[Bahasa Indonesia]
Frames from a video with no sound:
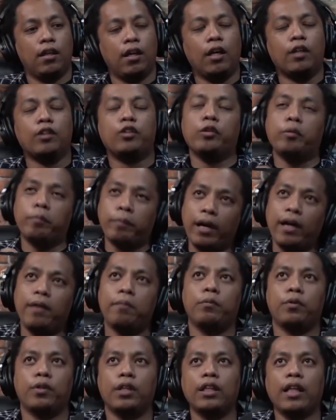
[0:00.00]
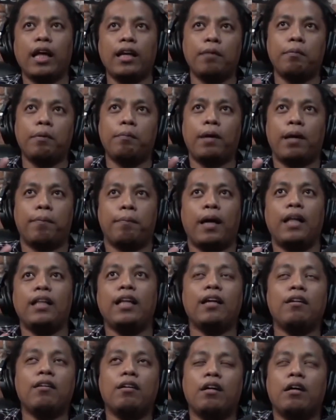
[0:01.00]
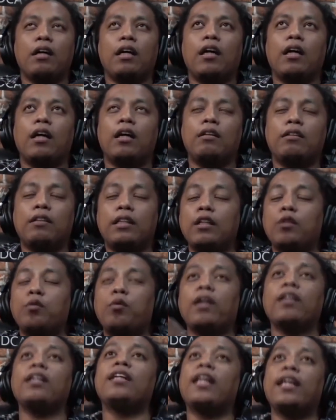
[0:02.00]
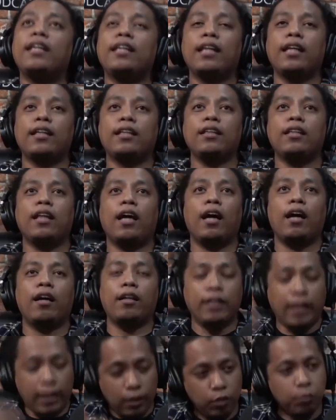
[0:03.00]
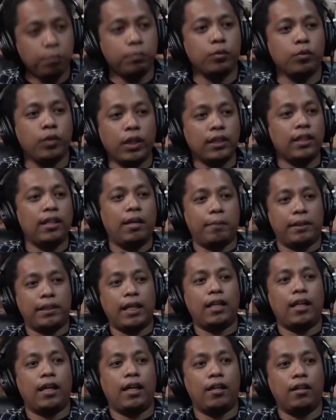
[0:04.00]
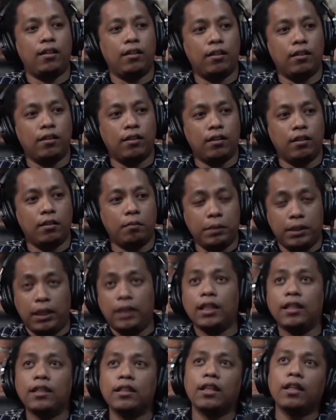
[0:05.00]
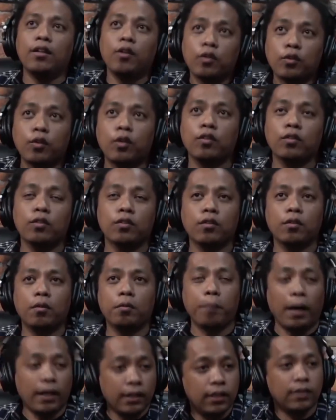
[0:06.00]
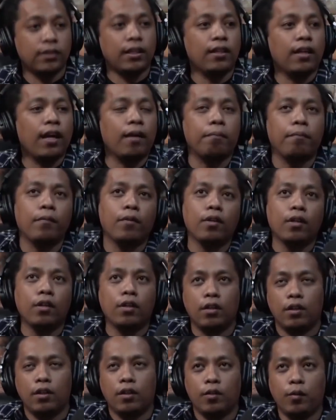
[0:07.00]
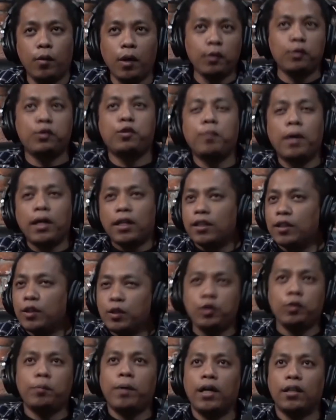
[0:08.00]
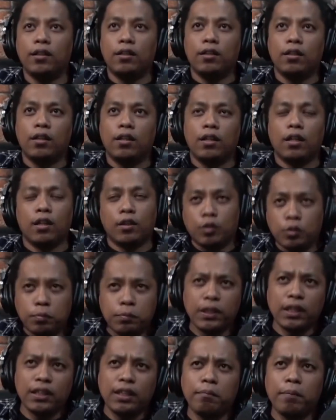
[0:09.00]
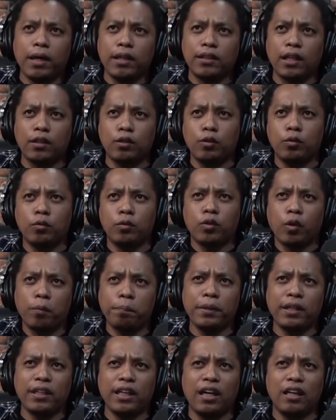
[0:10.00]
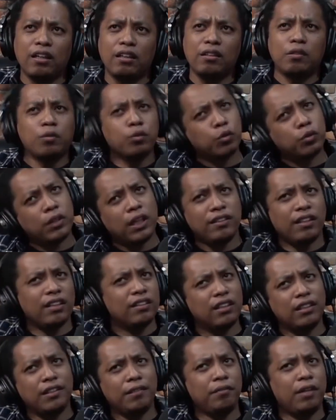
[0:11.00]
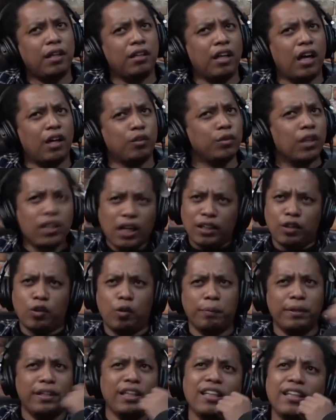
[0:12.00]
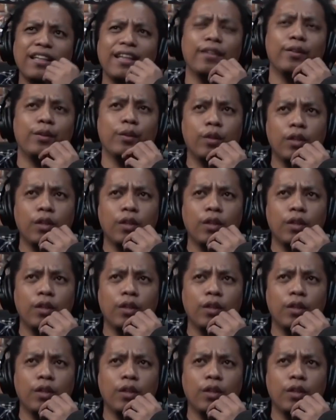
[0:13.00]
Cuma mungkin ada beberapa hal yang uh, di luar nilai-nilai kita, yaitu juga tidak masalah. Misalnya nih saya nonton Panji stand up. Ah, lucu banget, lucu banget. Terus misalnya dia bahas satu topik yang untuk saya sensitif dan harusnya nggak dikomediin deh itu.